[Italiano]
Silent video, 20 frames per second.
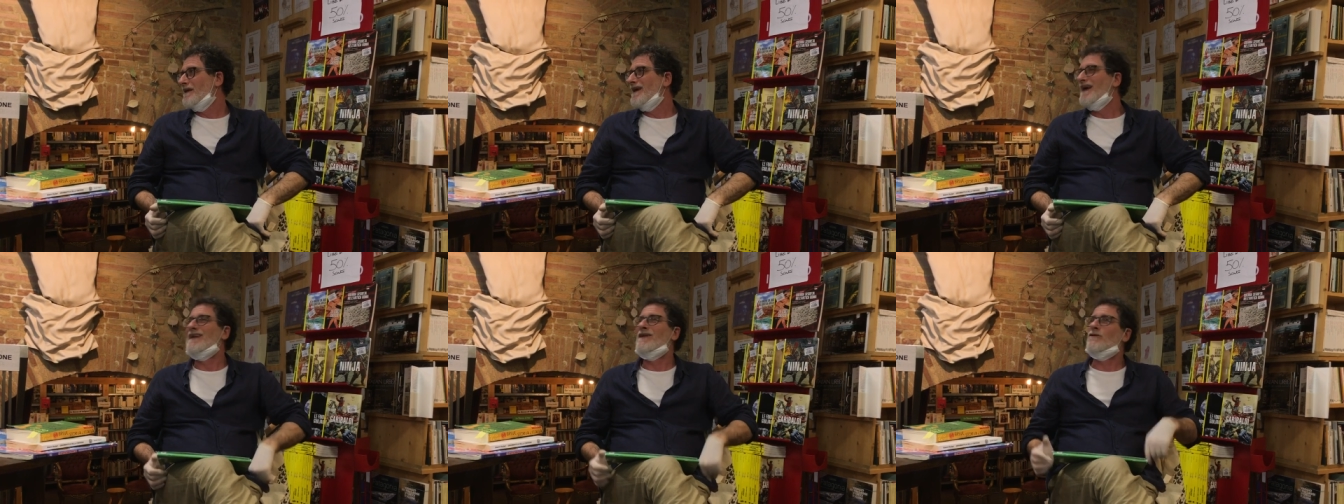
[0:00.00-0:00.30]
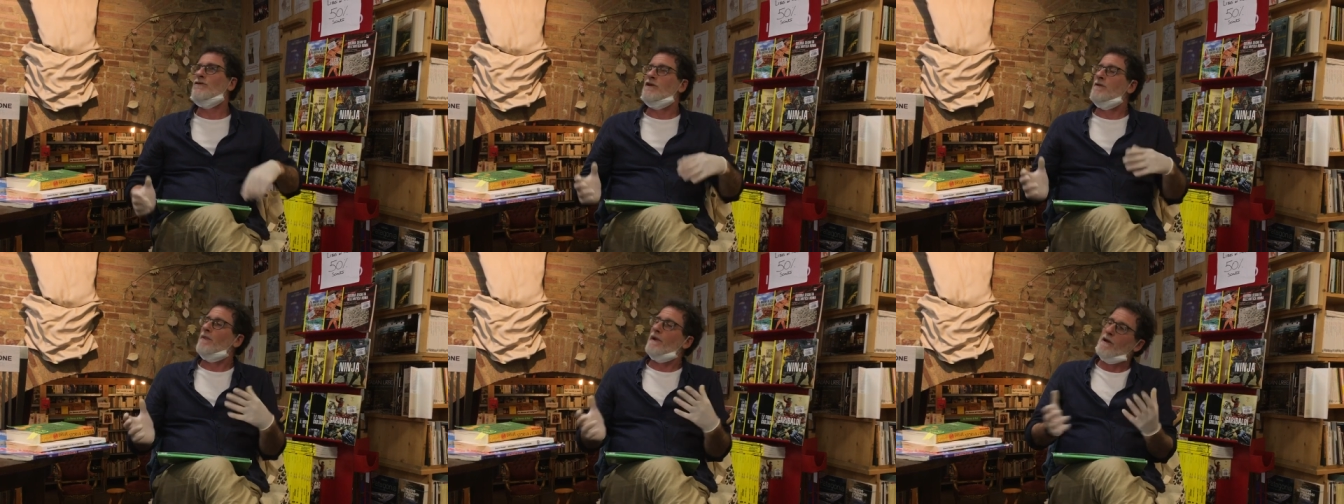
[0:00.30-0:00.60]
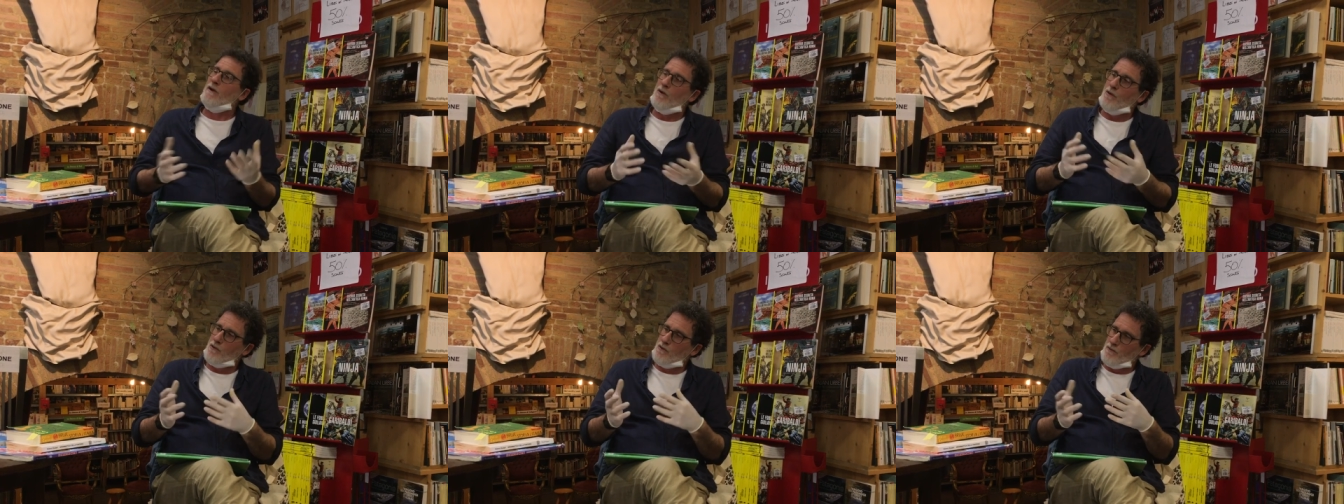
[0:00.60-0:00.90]
e non ti
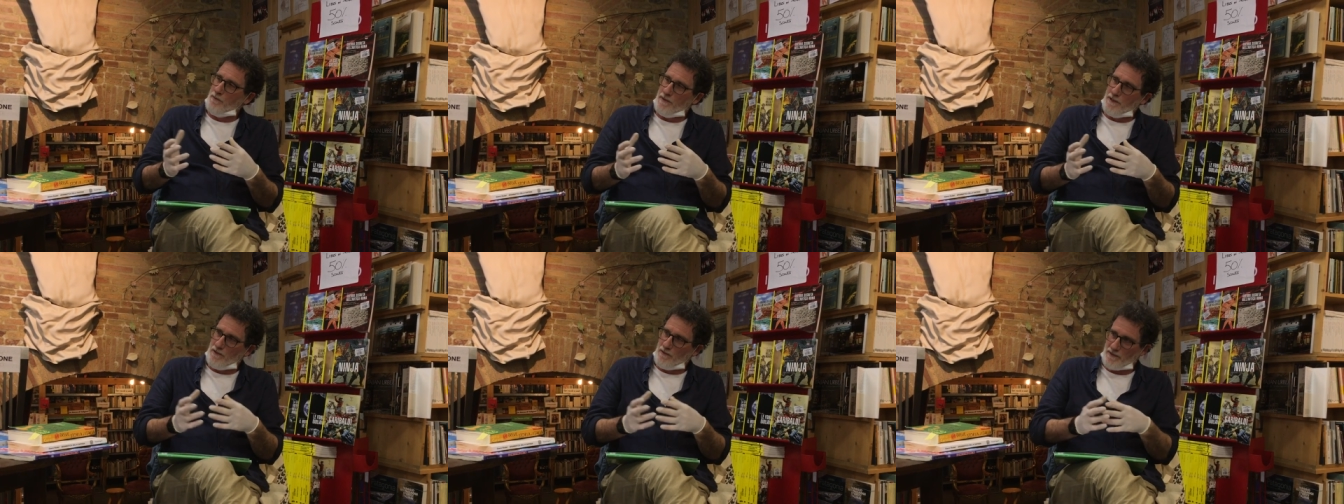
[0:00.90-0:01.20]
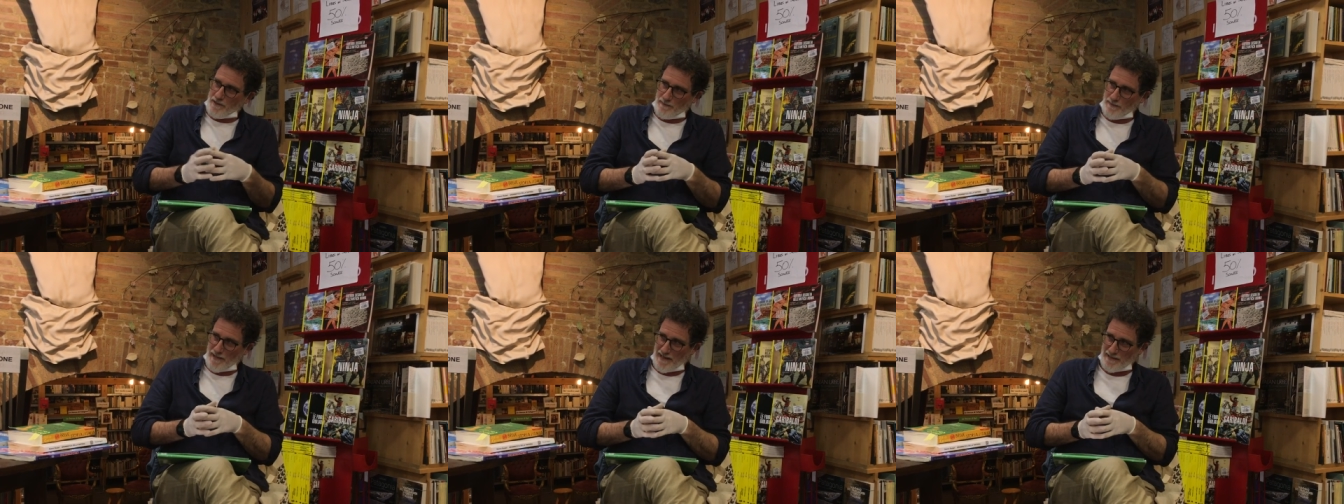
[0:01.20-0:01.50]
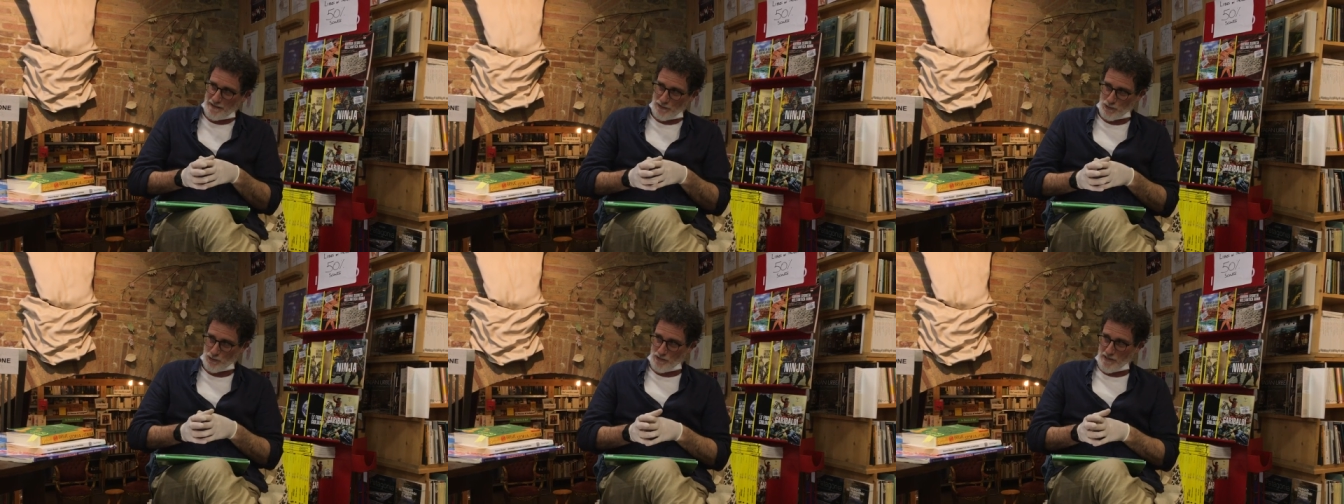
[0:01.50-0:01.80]
preoccupi, no?
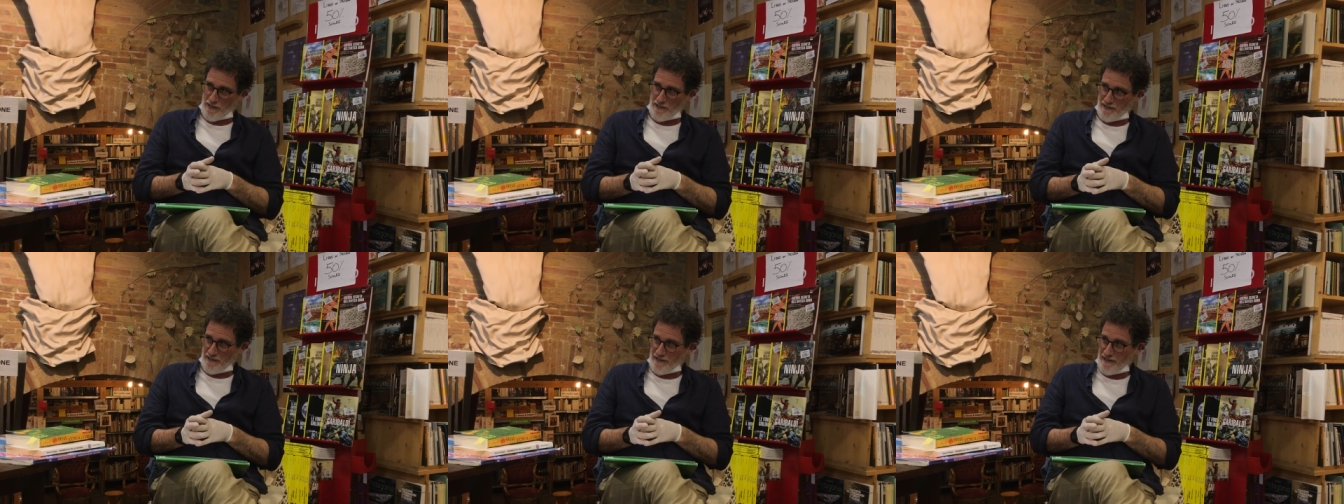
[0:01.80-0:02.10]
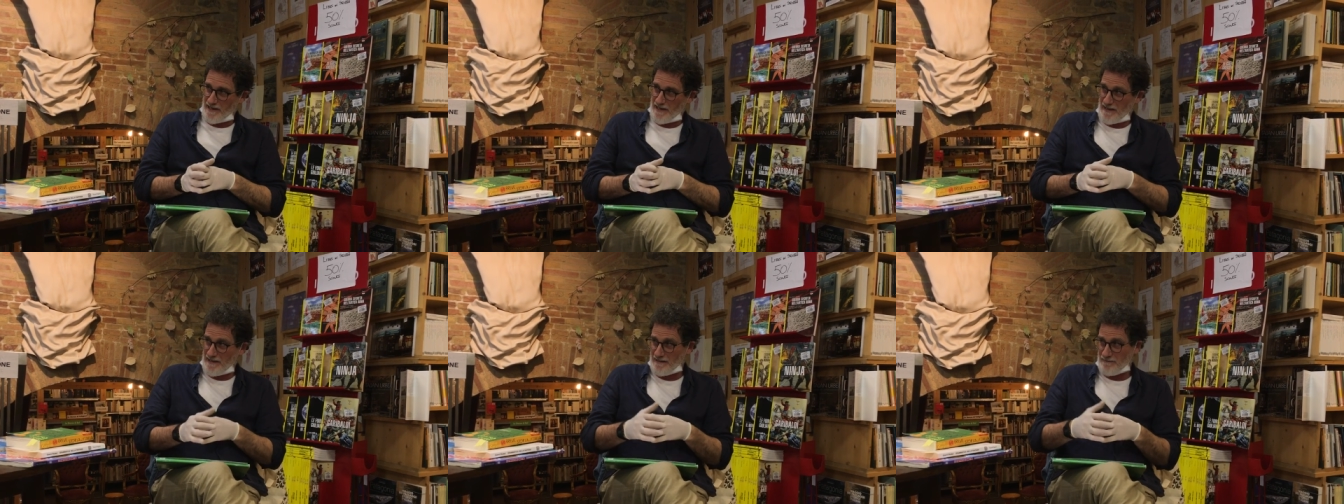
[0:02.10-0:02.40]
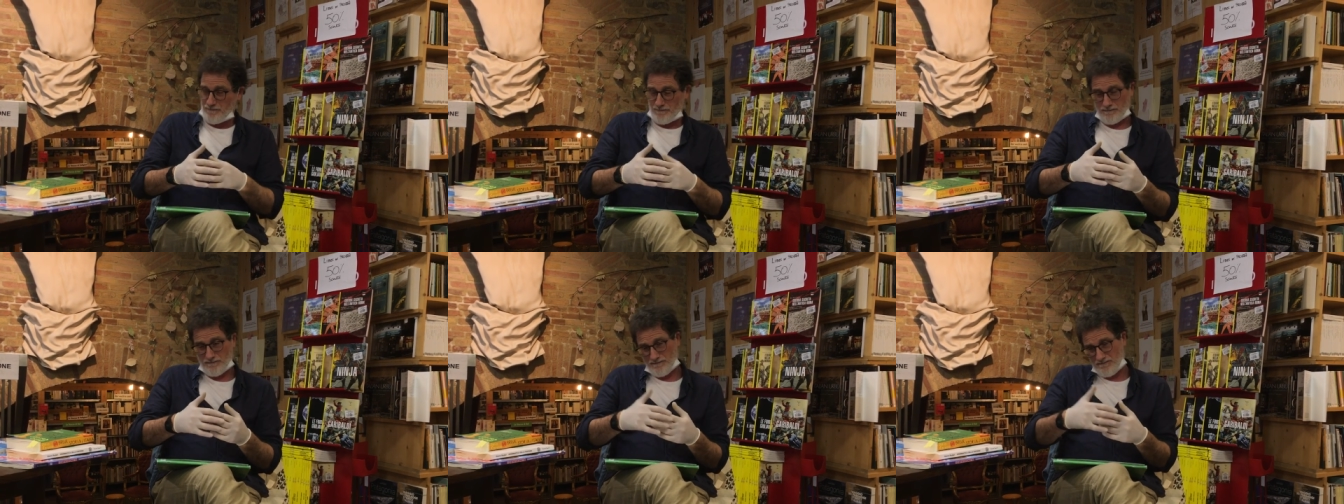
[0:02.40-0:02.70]
rimani sulla linea,